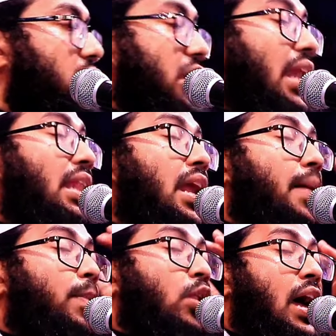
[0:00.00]
সে আল্লাহ
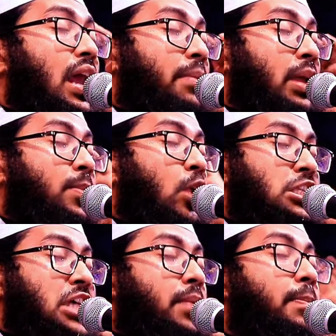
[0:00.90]
আলামিন
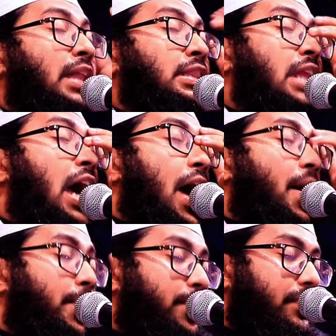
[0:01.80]
বলছেন বান্দা
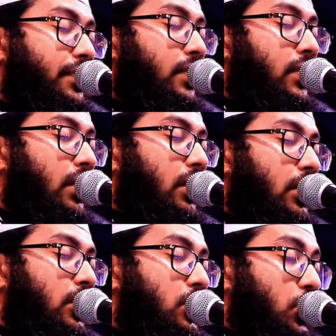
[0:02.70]

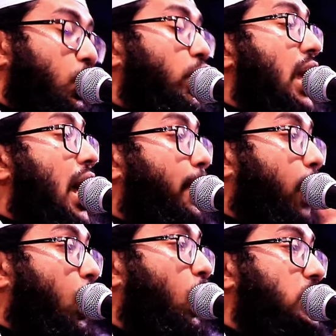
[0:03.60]
দুনিয়ার
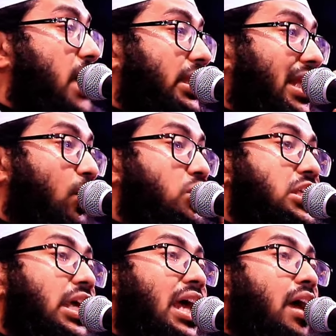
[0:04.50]
বহু জাতি
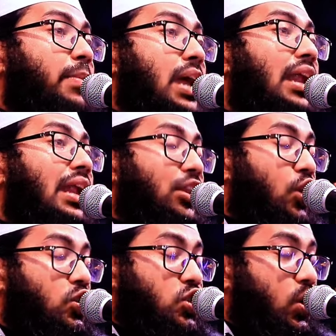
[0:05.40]
গোষ্ঠীকে আমি আল্লাহ
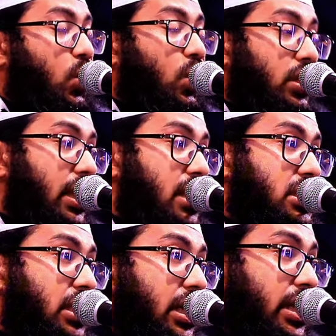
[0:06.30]
ধ্বংস করে
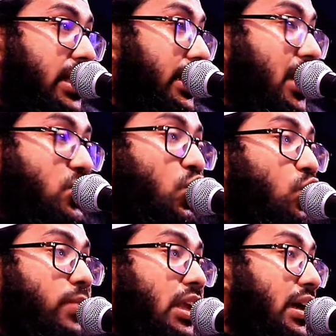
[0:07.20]
দিয়েছি তাদের
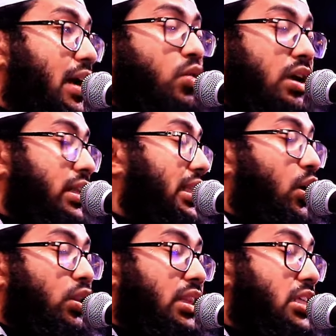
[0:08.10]
জুলুমের কারণে
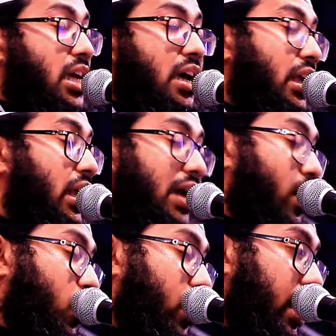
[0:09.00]
তাদের অত্যাচারের
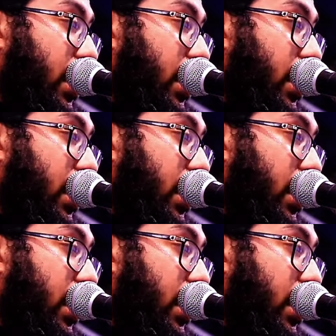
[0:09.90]
কারণে